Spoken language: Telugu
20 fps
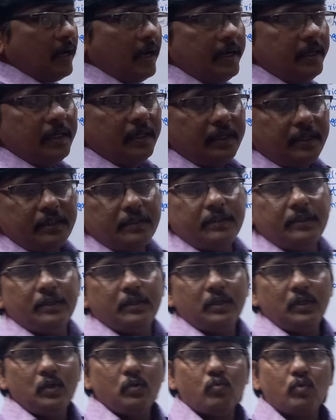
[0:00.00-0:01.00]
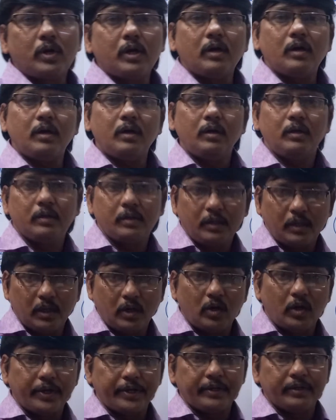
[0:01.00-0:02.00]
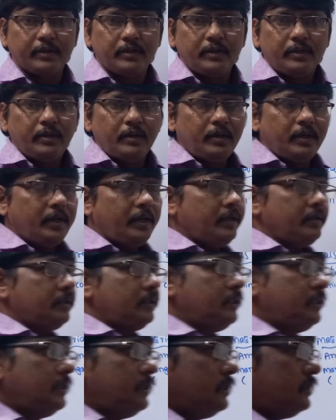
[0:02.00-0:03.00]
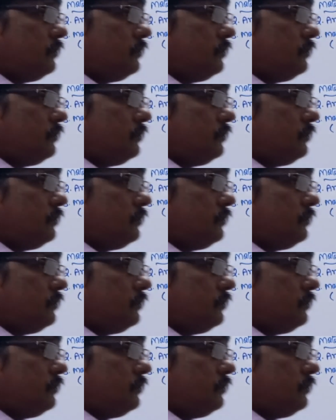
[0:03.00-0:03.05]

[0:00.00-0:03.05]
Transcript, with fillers: కాయిల్ అనేది ఒక ఎల్లాయ్ ఏ ఇది